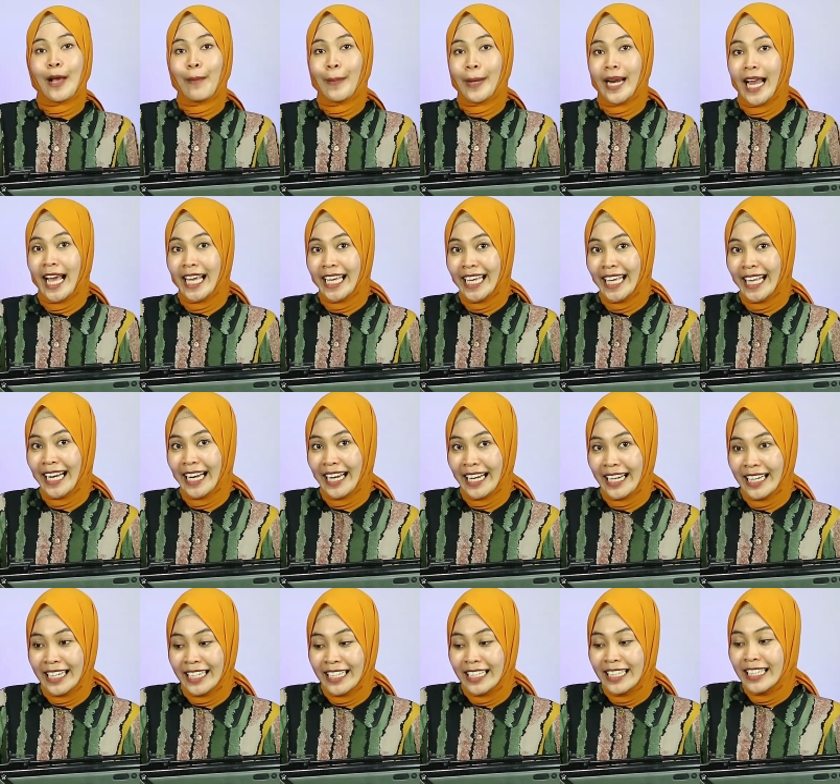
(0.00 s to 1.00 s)
senapan angin.
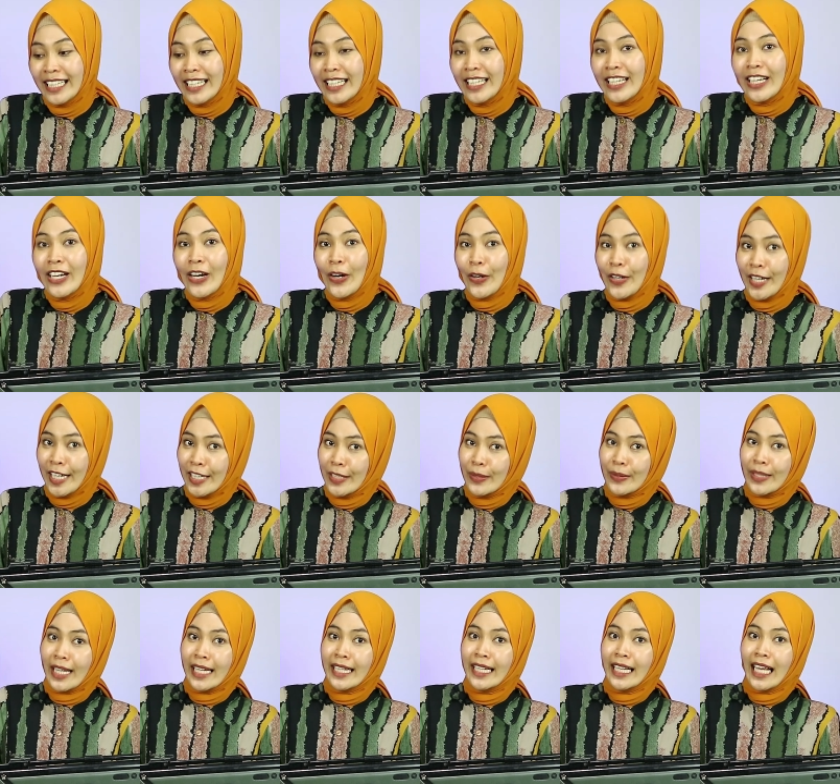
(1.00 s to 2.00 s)
Oke, itu
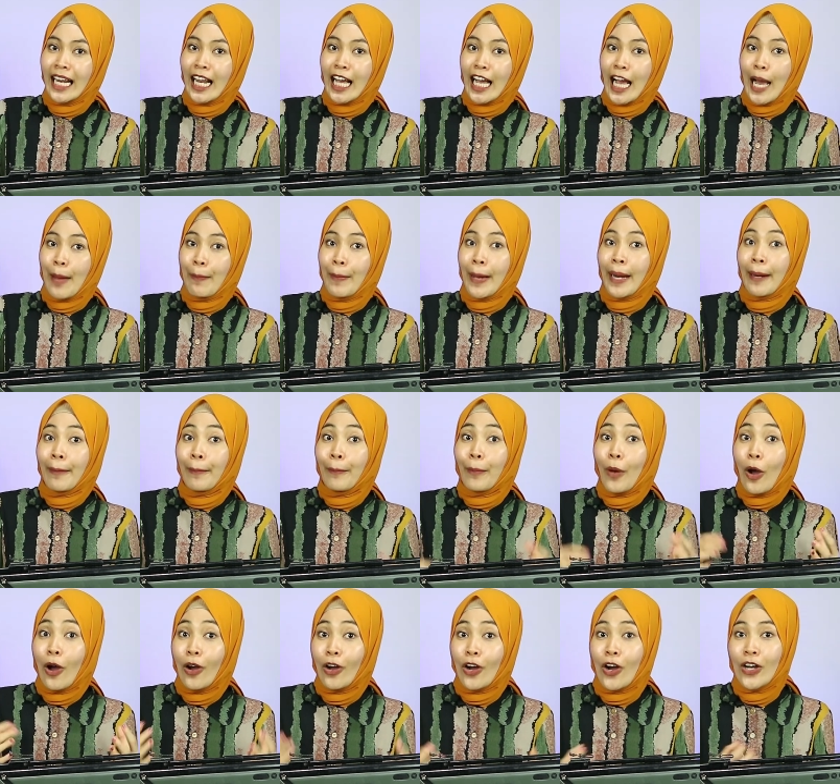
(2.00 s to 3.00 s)
tadi kelengkapan
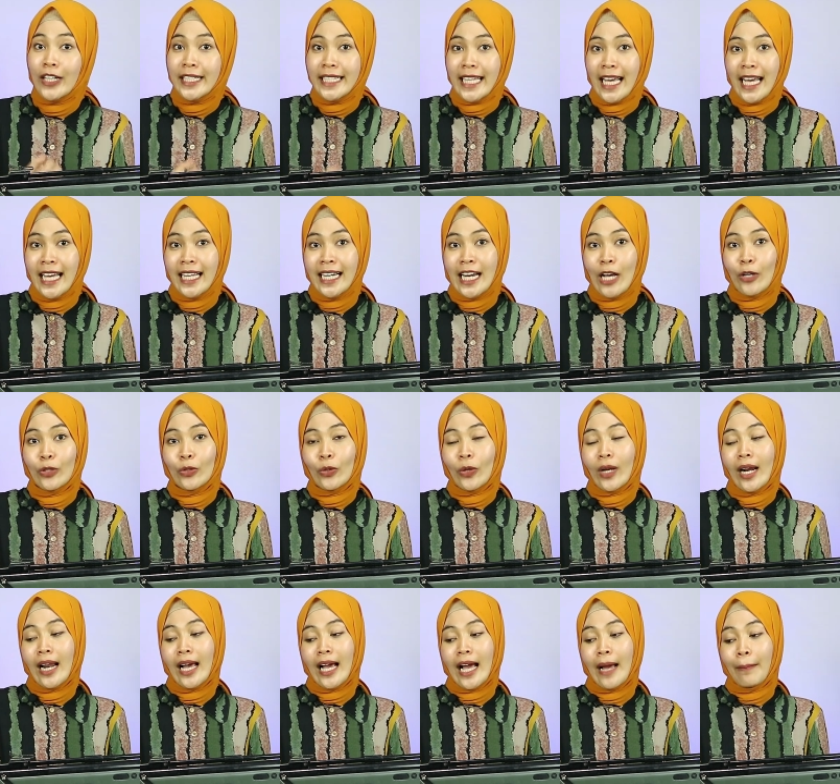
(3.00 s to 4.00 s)
pokoknya. Nah, untuk
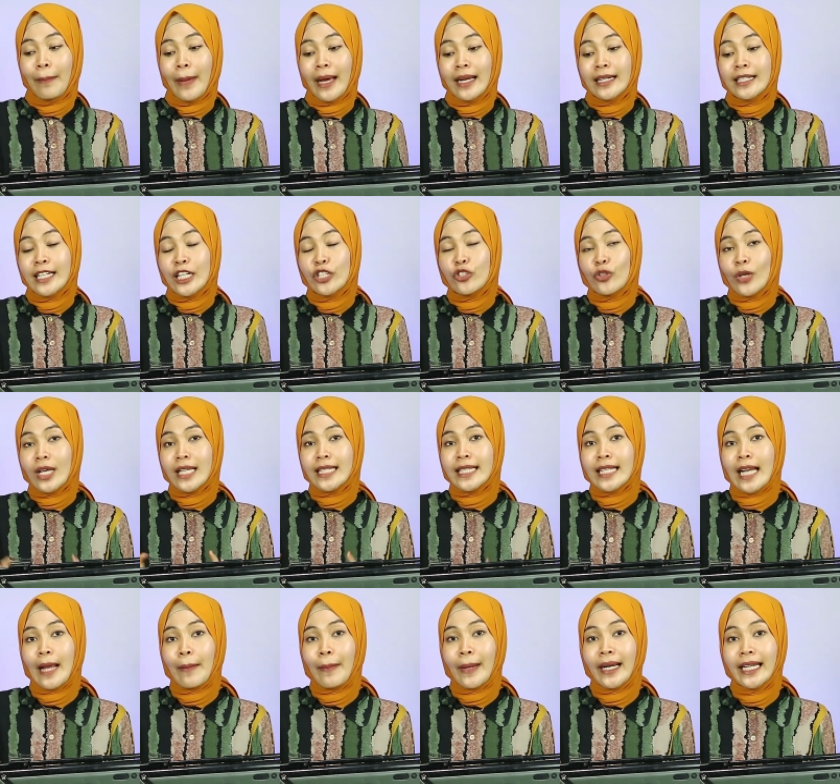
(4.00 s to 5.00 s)
kelengkapan dan juga
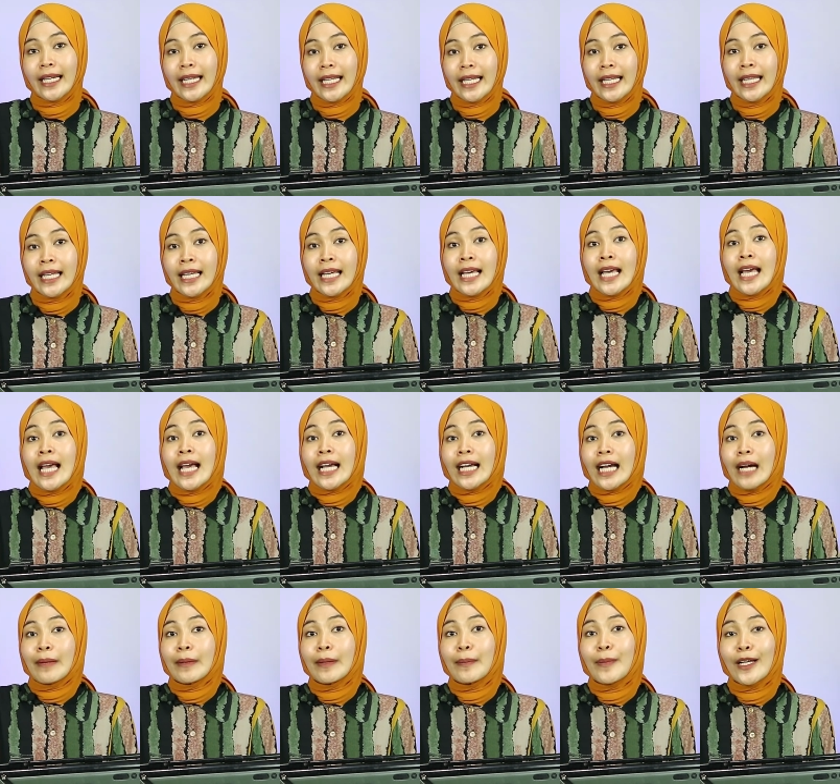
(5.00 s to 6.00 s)
senapan ini,
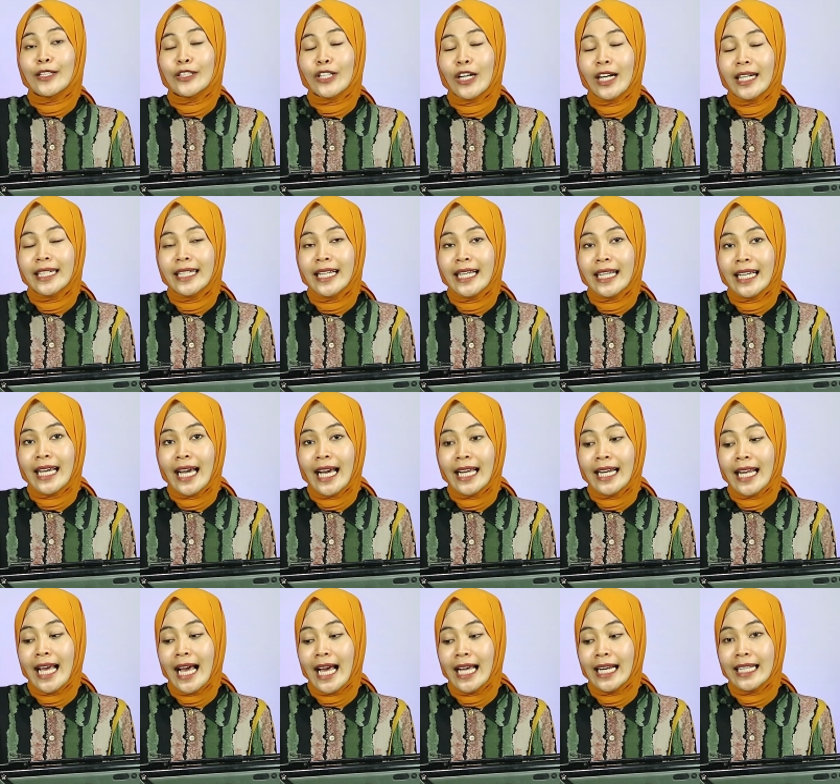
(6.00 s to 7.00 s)
kami bandrol
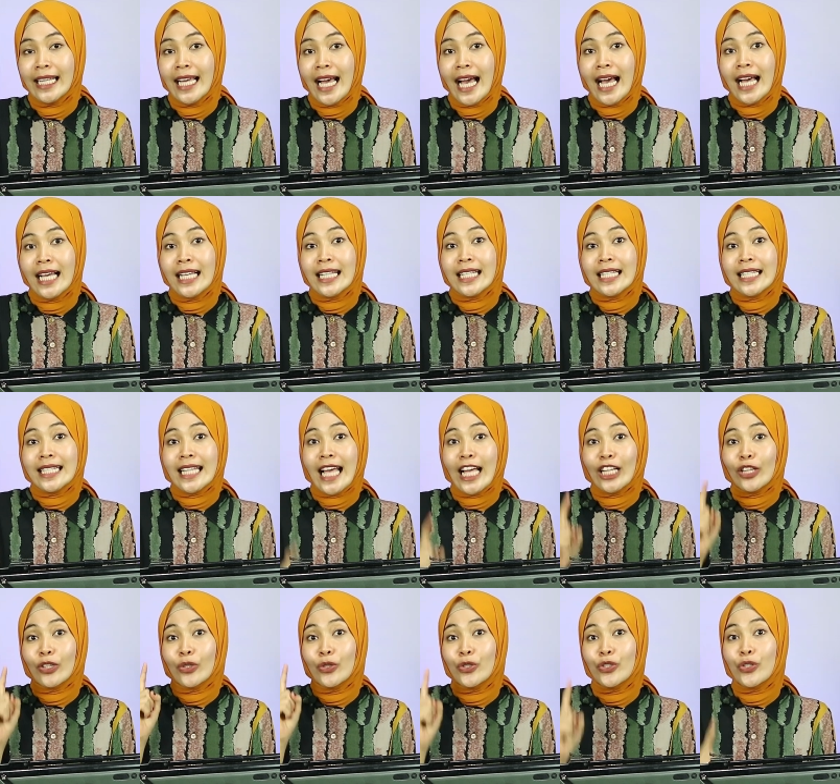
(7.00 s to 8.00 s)
dengan harga
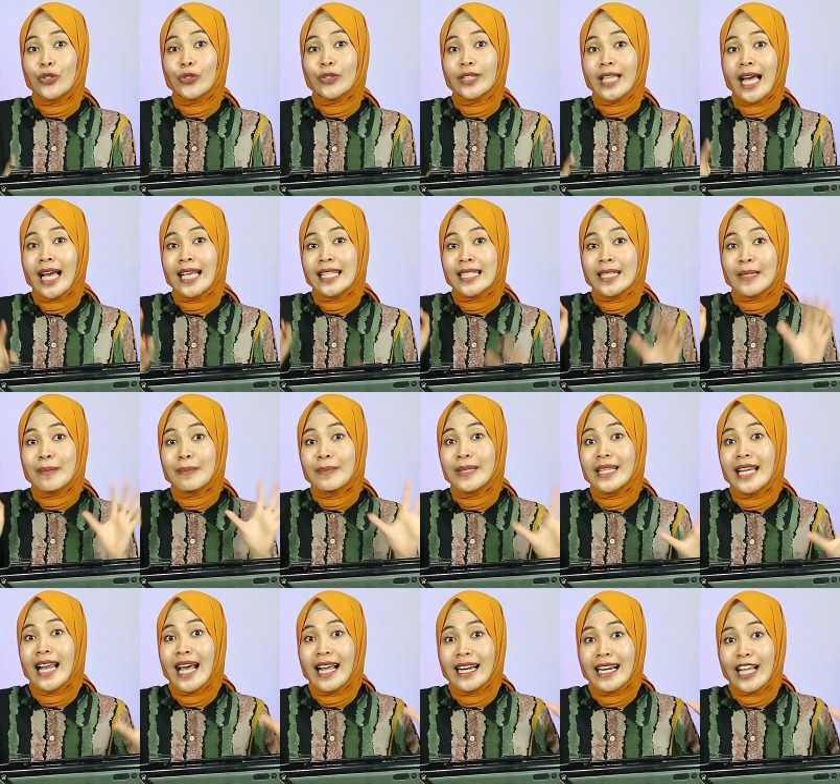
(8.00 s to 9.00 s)

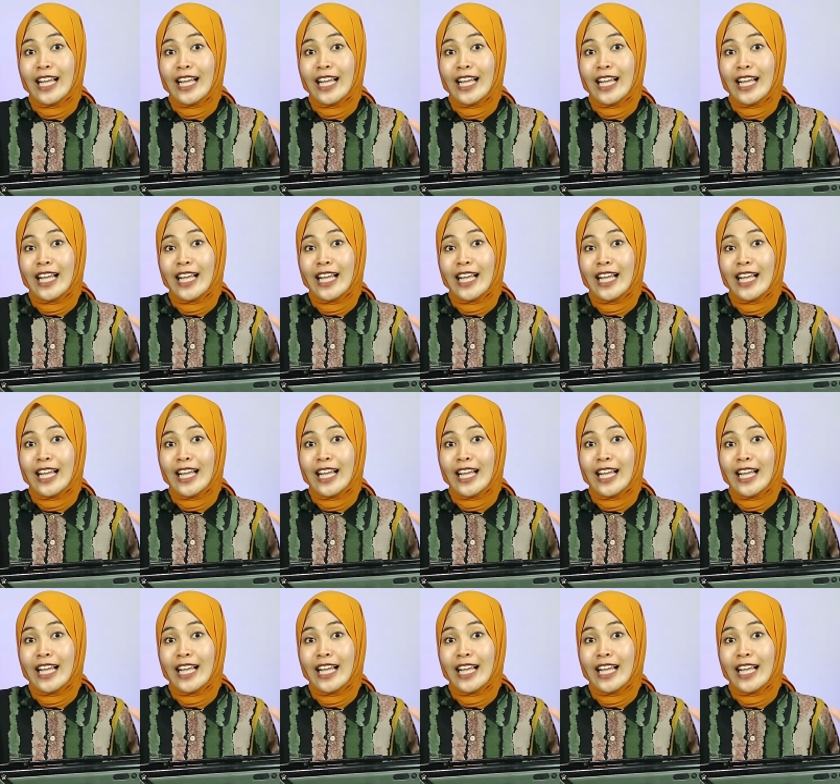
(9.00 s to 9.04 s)
Rp1.900.000